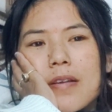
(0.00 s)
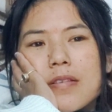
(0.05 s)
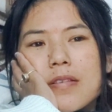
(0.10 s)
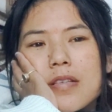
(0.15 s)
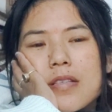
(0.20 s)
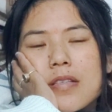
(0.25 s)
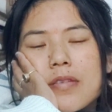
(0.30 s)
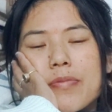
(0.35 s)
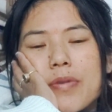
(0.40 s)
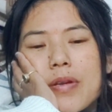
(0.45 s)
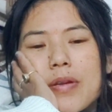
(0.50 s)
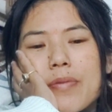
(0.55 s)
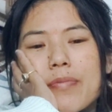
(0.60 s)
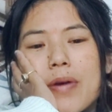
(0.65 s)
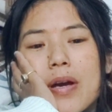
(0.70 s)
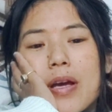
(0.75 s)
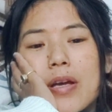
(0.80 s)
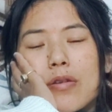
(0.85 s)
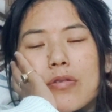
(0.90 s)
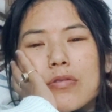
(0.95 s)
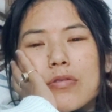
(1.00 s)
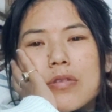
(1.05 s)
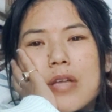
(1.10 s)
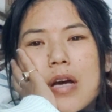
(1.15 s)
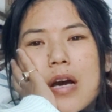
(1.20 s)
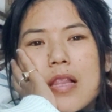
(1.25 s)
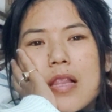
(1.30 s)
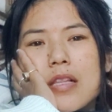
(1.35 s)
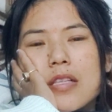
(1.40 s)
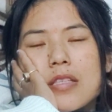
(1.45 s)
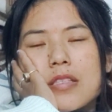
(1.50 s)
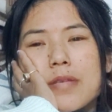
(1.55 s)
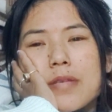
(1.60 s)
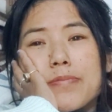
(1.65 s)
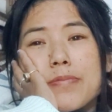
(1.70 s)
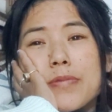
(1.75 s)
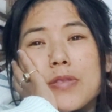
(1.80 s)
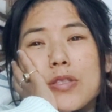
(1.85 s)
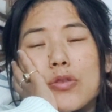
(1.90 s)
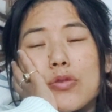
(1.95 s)
जैसे मेरे भाई को दाल
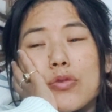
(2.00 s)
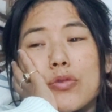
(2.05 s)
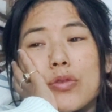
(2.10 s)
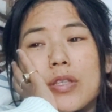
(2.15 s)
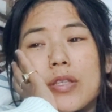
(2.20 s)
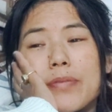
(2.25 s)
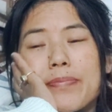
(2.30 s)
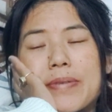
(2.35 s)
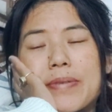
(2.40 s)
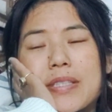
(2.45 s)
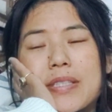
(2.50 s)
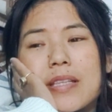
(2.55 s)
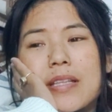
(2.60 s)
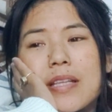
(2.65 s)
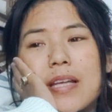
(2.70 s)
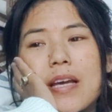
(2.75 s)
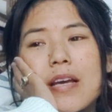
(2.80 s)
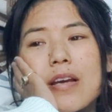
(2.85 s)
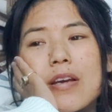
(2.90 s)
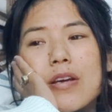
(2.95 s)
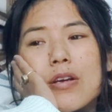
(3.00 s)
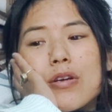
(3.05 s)
सब्जी रोटी पसंद है